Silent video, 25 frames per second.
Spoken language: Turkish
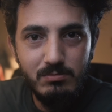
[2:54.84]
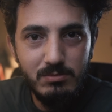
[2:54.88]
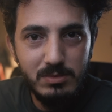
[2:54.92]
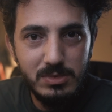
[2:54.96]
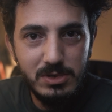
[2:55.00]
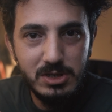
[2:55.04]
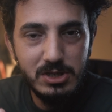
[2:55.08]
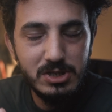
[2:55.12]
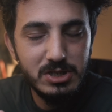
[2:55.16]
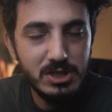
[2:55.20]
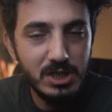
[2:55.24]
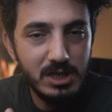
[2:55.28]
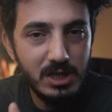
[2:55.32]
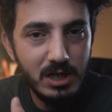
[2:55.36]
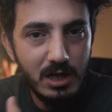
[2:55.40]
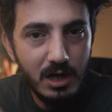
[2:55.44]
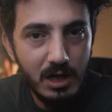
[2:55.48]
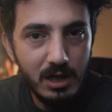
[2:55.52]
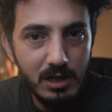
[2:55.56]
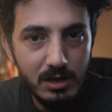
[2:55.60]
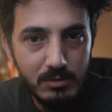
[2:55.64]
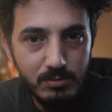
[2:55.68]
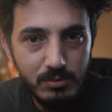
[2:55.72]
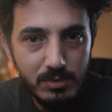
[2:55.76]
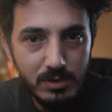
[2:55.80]
bir şeyi
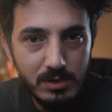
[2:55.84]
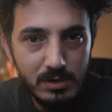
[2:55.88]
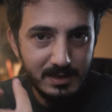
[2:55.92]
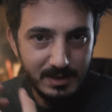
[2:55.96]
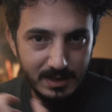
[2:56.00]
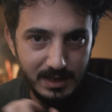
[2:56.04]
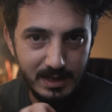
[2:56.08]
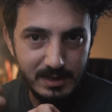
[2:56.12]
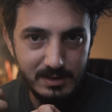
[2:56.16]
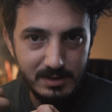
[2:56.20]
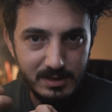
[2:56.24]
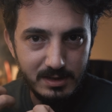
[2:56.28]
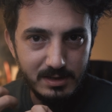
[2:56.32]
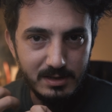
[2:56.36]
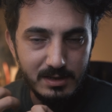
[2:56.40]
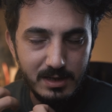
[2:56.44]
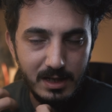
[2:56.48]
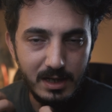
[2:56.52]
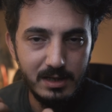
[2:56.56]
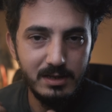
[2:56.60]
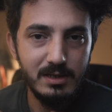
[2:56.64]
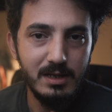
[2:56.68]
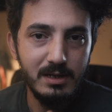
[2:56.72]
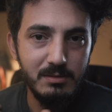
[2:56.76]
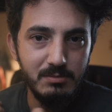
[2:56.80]
alıp
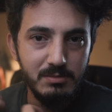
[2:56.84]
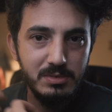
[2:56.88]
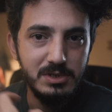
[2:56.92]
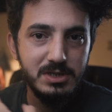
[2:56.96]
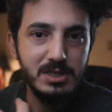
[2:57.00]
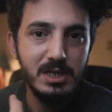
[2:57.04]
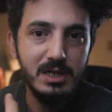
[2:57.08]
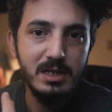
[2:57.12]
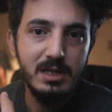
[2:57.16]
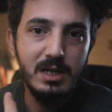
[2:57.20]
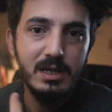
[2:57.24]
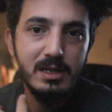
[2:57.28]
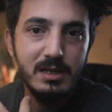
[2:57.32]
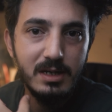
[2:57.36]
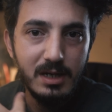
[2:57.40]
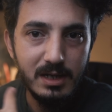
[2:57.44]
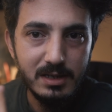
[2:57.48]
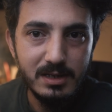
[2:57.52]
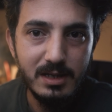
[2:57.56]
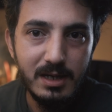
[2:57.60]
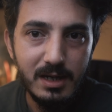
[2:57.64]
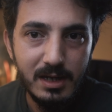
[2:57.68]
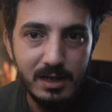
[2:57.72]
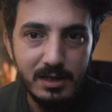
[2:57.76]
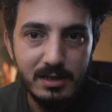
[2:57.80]
kendinden de bir şeyler
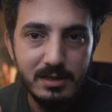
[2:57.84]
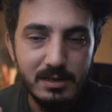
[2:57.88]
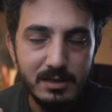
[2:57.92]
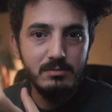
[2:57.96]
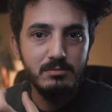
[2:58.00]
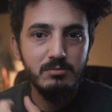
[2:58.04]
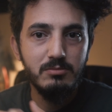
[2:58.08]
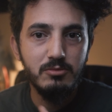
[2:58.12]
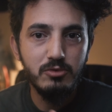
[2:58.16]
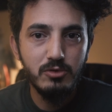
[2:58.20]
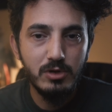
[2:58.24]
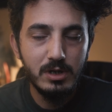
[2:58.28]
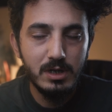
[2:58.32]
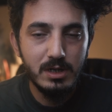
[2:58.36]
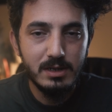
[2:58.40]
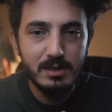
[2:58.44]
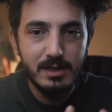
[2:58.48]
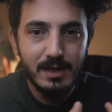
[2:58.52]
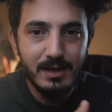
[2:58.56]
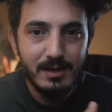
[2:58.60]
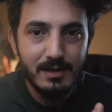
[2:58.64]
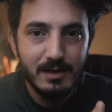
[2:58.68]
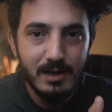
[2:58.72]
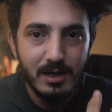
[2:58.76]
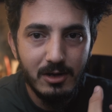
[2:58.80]
katarak buraya
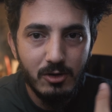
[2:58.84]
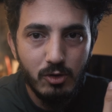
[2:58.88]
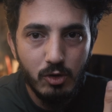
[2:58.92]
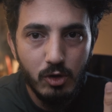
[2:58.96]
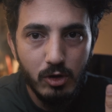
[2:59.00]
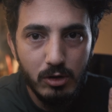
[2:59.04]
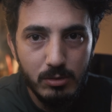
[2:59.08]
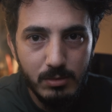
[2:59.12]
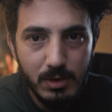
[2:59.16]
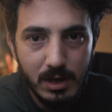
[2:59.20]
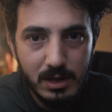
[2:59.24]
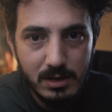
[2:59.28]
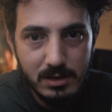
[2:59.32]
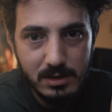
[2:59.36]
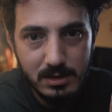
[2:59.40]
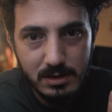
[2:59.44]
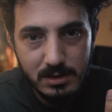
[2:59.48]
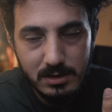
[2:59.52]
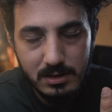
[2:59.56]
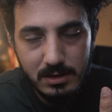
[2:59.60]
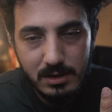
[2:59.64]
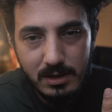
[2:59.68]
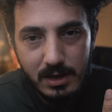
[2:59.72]
tekrar koymaktır.